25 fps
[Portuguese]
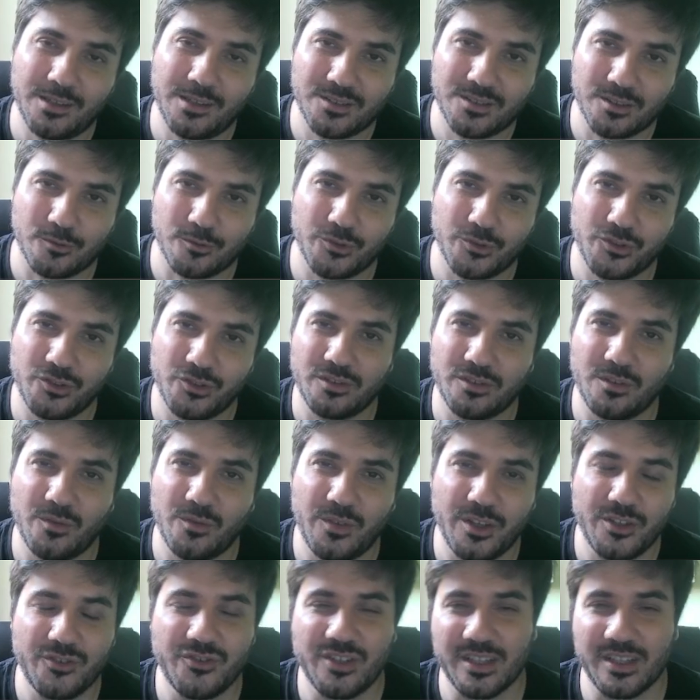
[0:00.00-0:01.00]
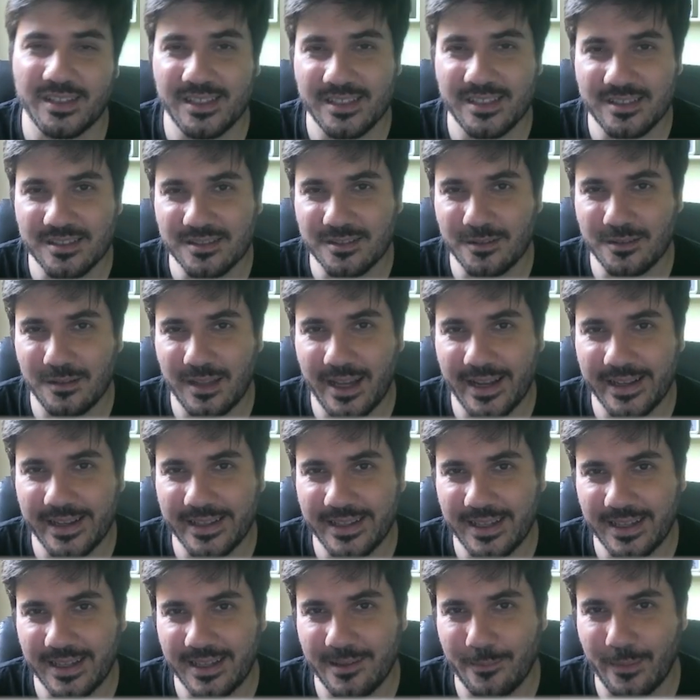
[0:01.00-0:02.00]
Se curtiu esse vídeo, já deixa seu
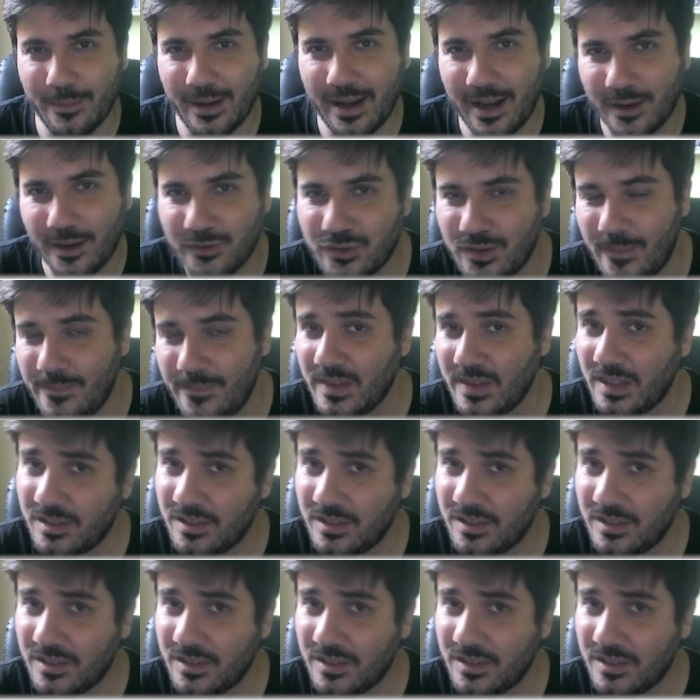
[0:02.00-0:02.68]
like aqui embaixo.